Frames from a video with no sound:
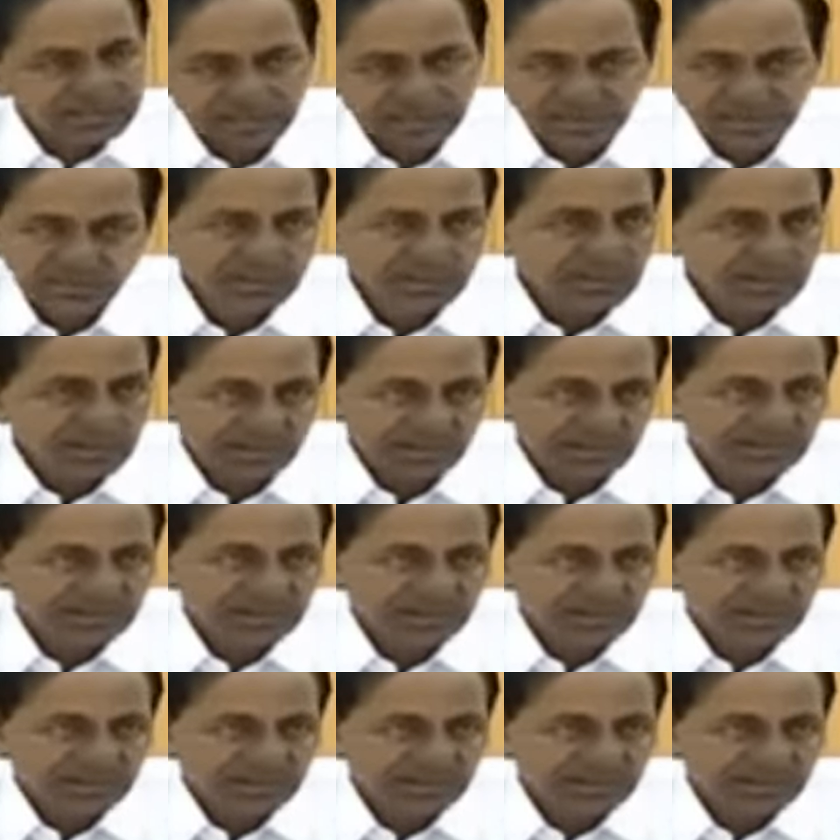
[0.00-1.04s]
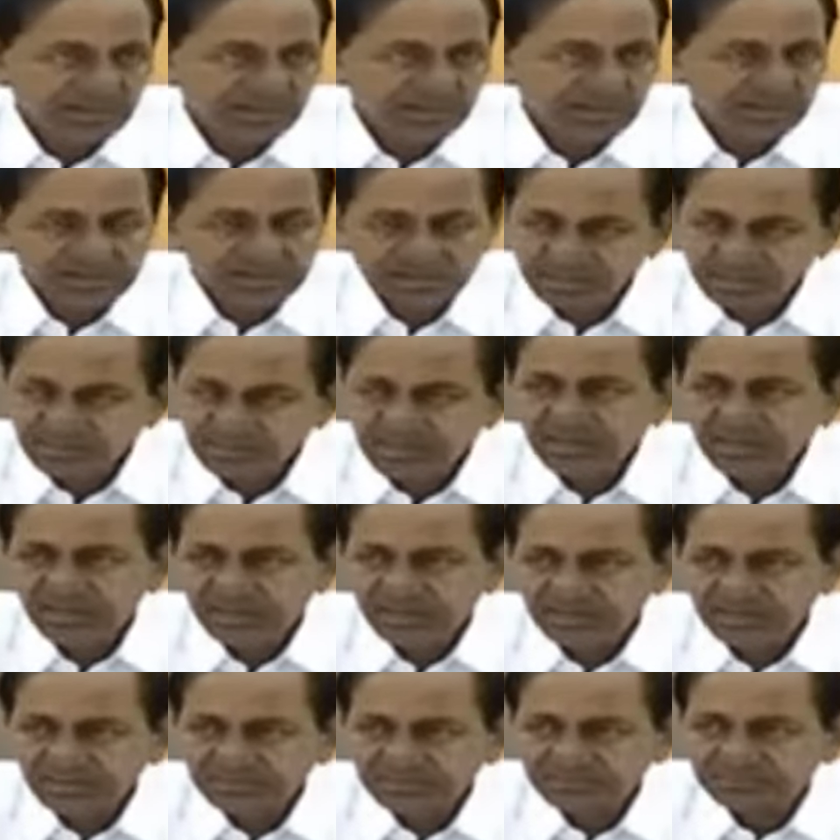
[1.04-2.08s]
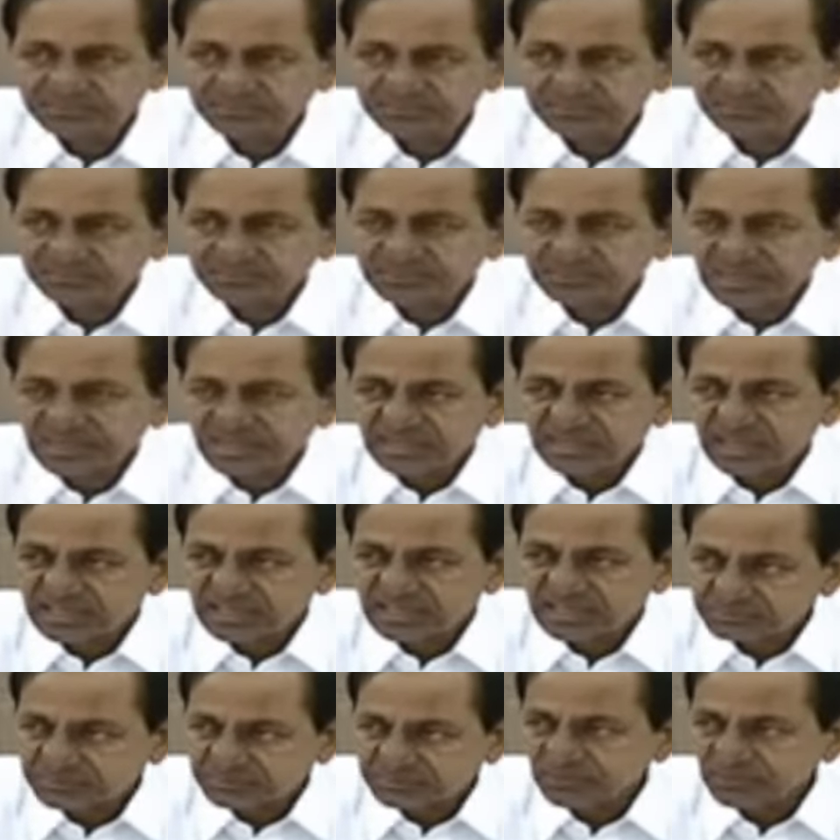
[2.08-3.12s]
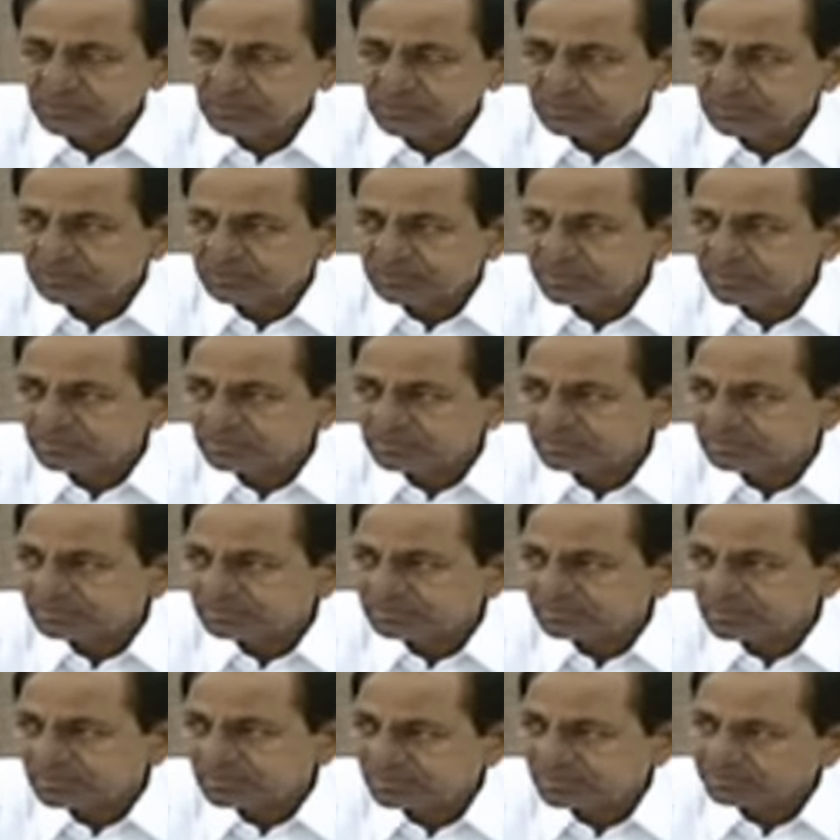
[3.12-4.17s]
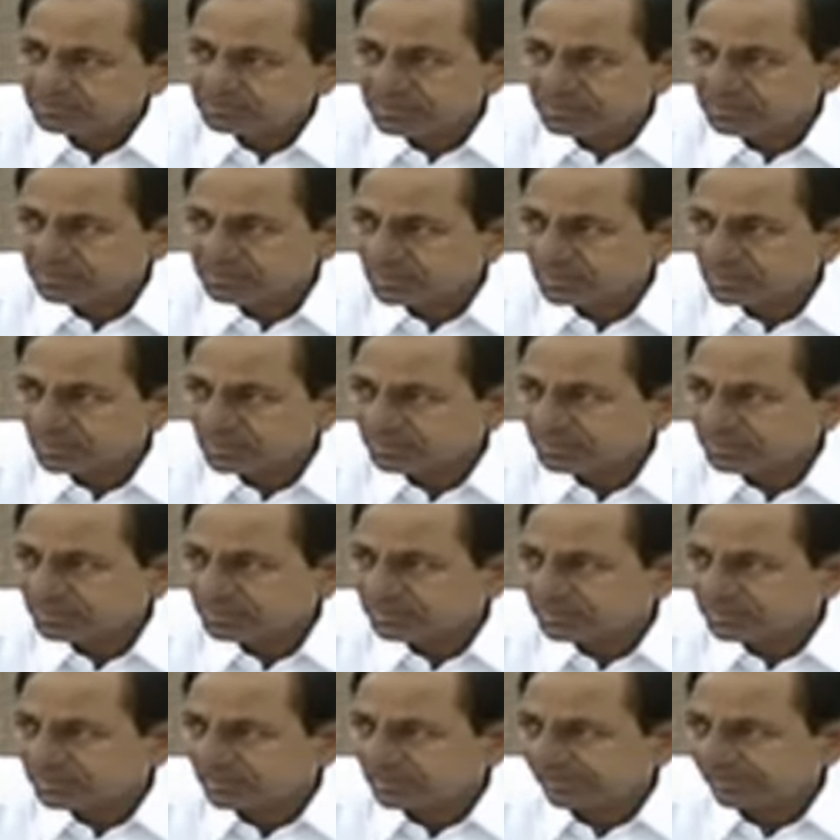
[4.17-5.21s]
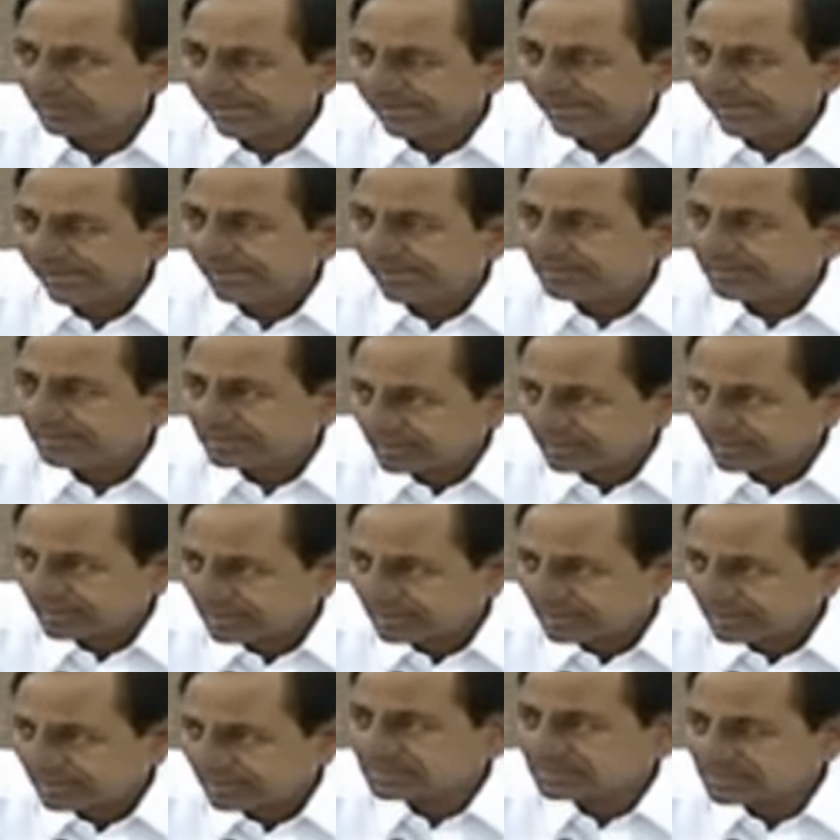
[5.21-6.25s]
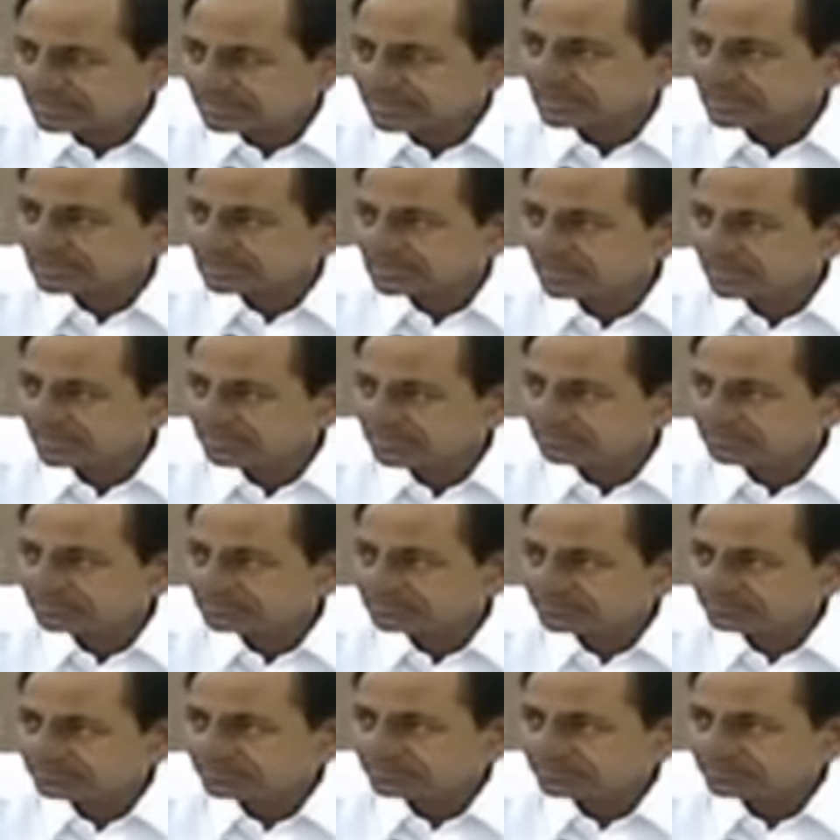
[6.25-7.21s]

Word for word: అందరు కూడా క్షేమంగా ఆసుపత్రిలో ఉన్నవారు కంప్లీట్ క్యూర్ అయిపోయి నెగిటివ్ వచ్చి డిశ్చార్జ్ కావడం